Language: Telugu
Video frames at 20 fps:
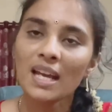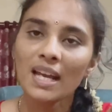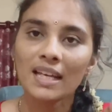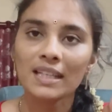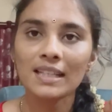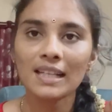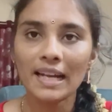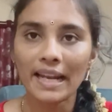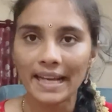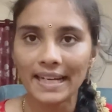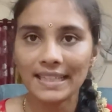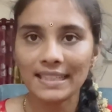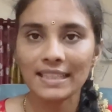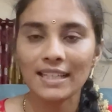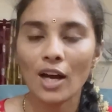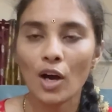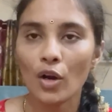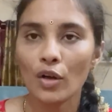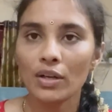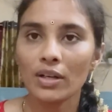ఇది
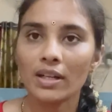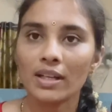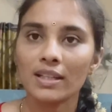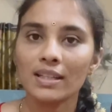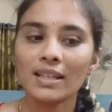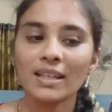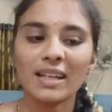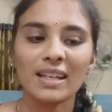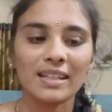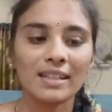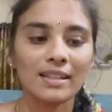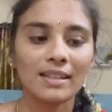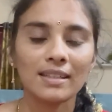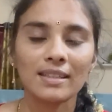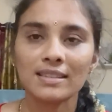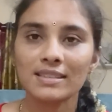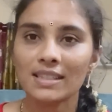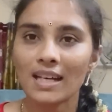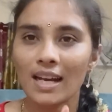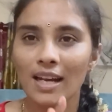లైట్గా ఉంటుంది అండ్
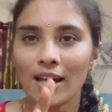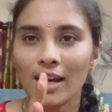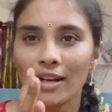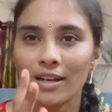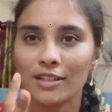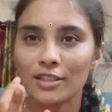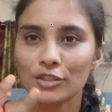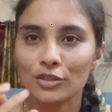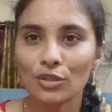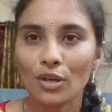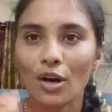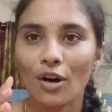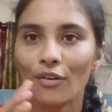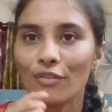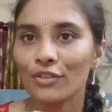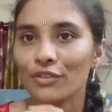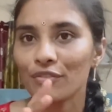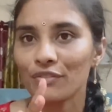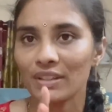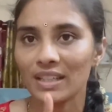చాలా
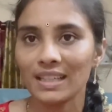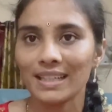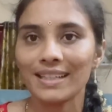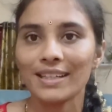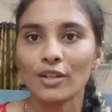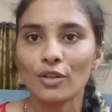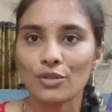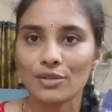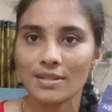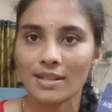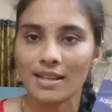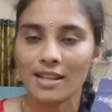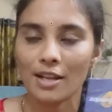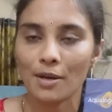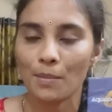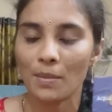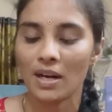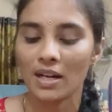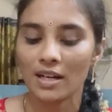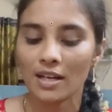సాఫ్ట్ ఫీలింగ్ వస్తుంది
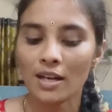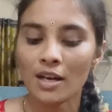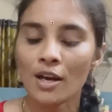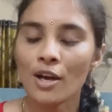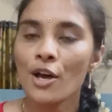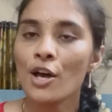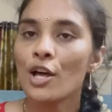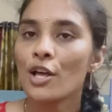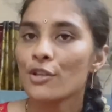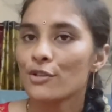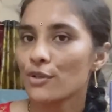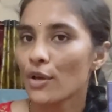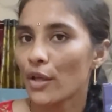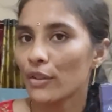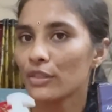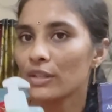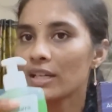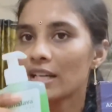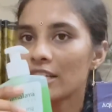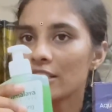అనమాట సో
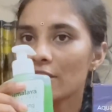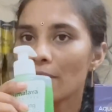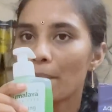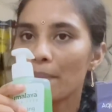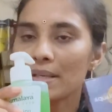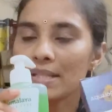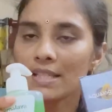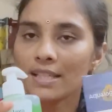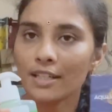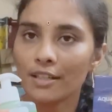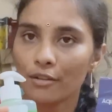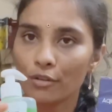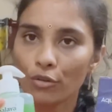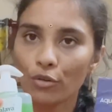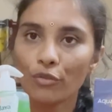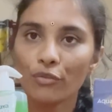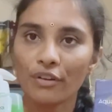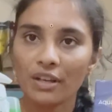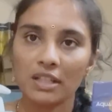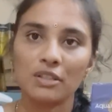అందుకని చెప్పేసి ఈ
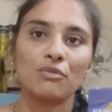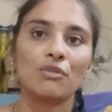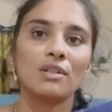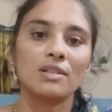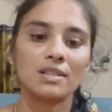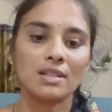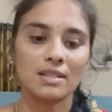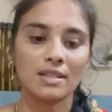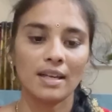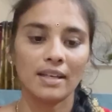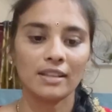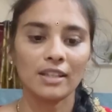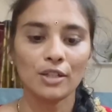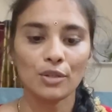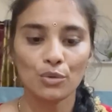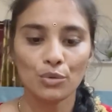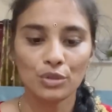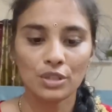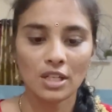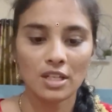టూ ఫేస్ వాషెస్ అయితే
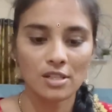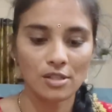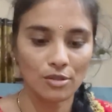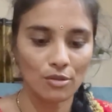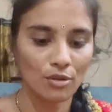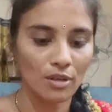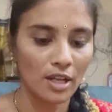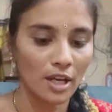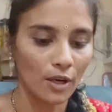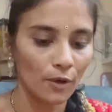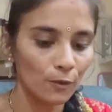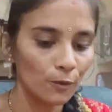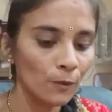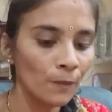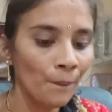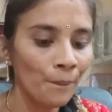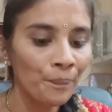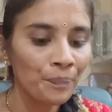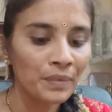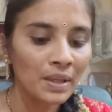యూజ్ చేస్తున్నాను
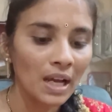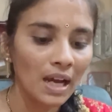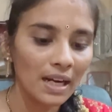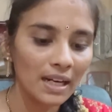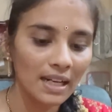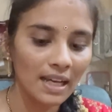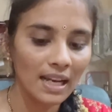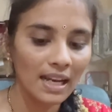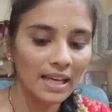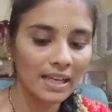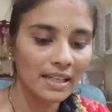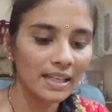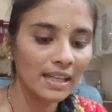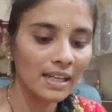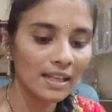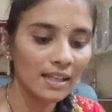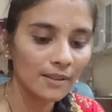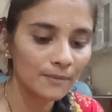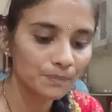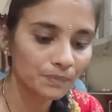అండ్
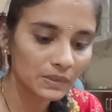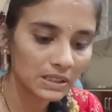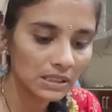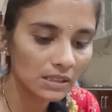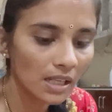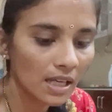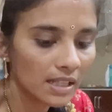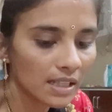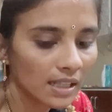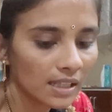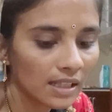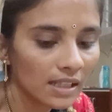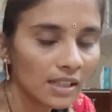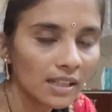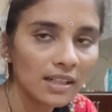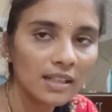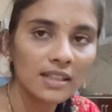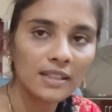అలాగే నా దగ్గర